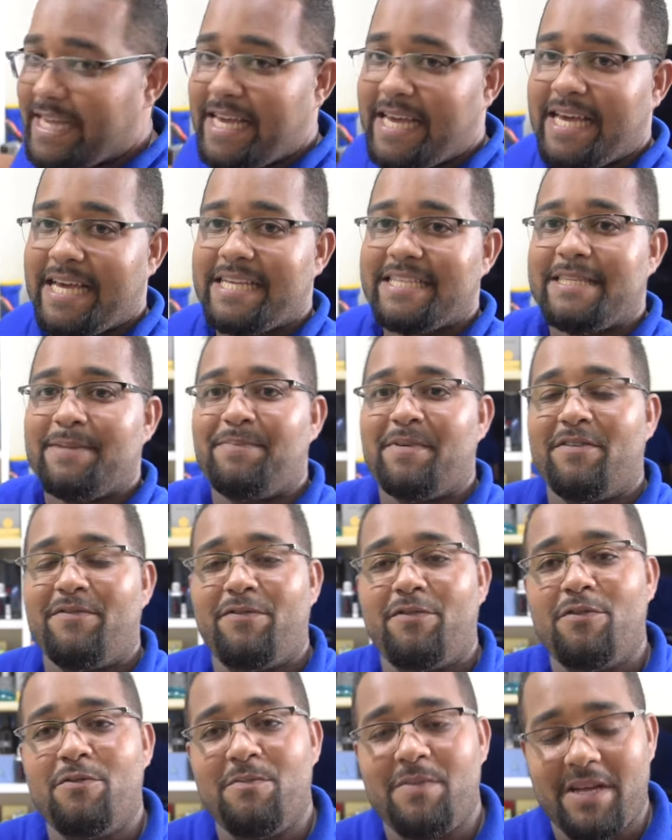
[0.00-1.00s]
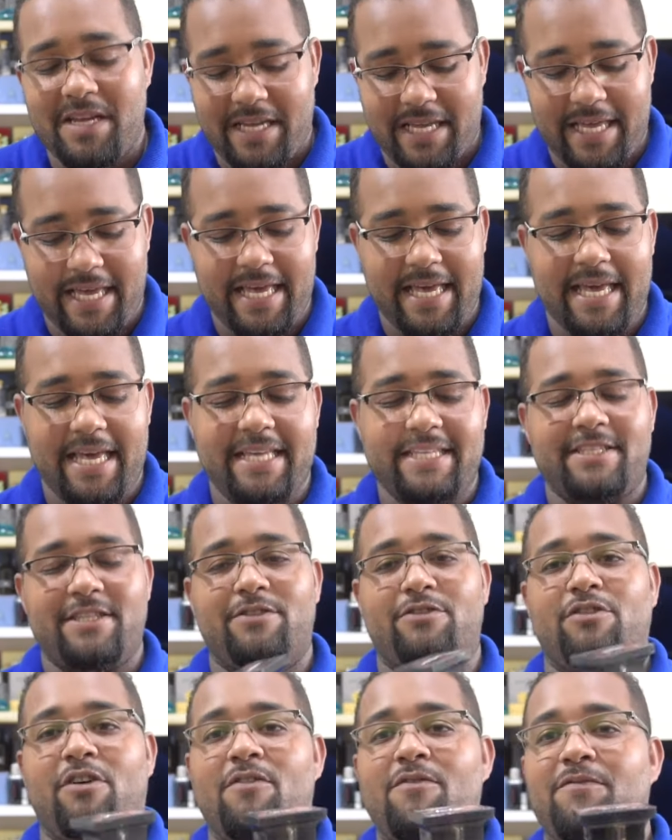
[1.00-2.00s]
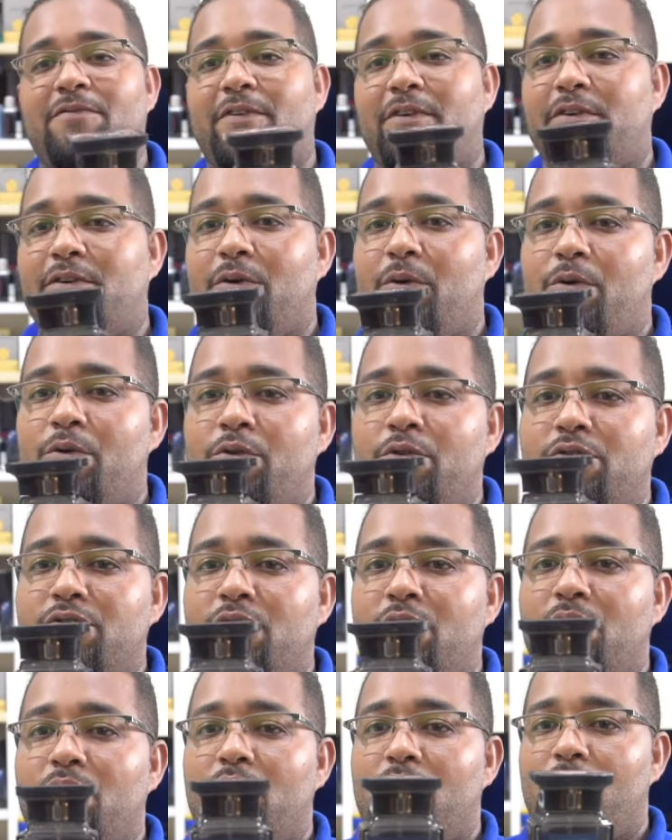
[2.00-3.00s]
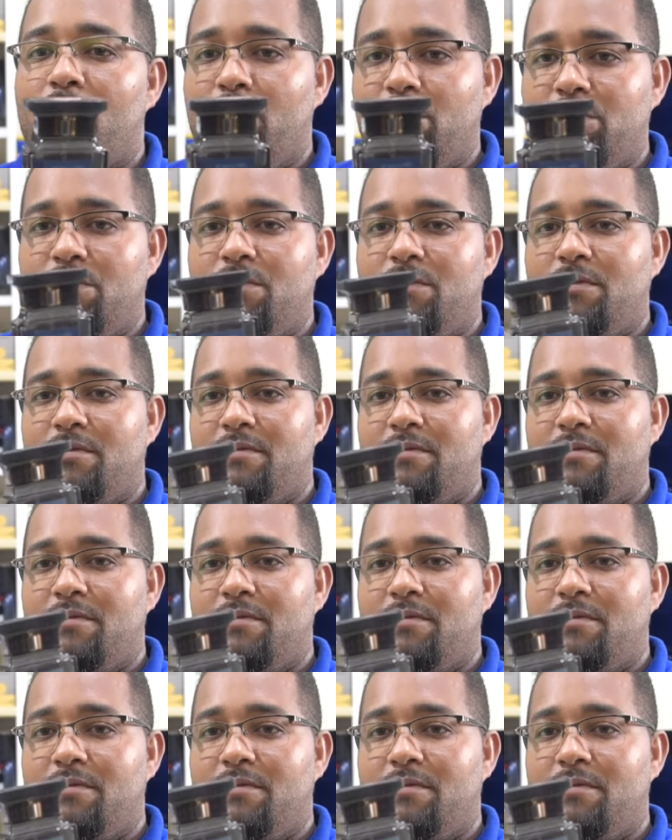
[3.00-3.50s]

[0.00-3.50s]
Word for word: de este perfume que es Tom Ford Oud Oud.